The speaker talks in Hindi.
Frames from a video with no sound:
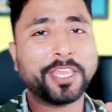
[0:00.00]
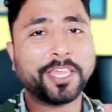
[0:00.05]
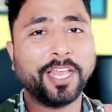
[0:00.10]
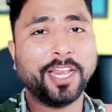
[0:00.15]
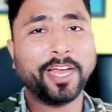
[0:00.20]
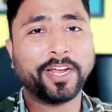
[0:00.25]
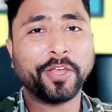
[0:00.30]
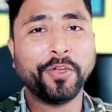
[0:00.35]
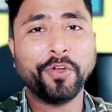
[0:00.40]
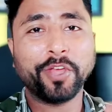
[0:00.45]
अच्छी
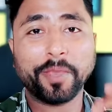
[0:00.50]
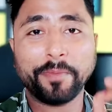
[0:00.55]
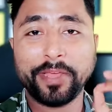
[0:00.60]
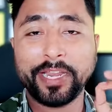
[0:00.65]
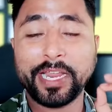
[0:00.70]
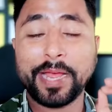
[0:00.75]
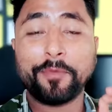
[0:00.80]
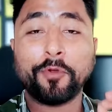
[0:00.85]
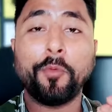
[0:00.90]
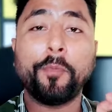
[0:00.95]
लगी हो कि
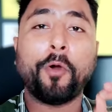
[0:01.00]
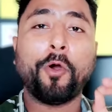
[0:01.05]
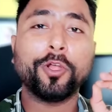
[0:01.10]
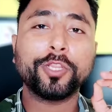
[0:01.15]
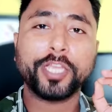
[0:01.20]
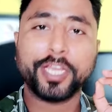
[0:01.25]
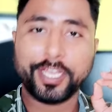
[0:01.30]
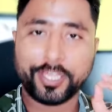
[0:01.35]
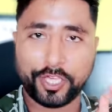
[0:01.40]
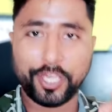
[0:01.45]
मैंने आपको बहुत
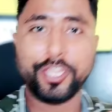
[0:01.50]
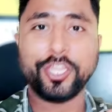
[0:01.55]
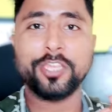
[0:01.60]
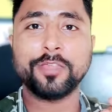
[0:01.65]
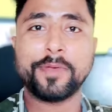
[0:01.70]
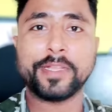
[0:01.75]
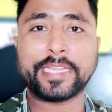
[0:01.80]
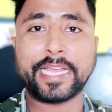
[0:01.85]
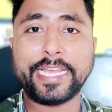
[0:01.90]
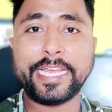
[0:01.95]
ही अच्छी चीज
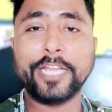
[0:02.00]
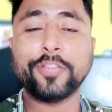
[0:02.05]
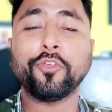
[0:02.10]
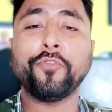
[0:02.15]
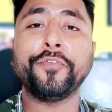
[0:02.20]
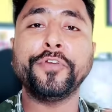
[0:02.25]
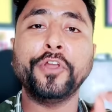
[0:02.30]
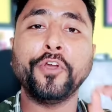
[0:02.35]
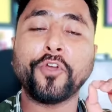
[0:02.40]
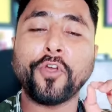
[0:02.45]
बताई है तो
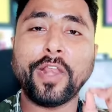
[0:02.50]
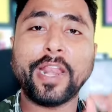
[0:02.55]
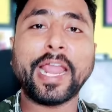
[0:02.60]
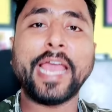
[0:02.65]
वीडियो को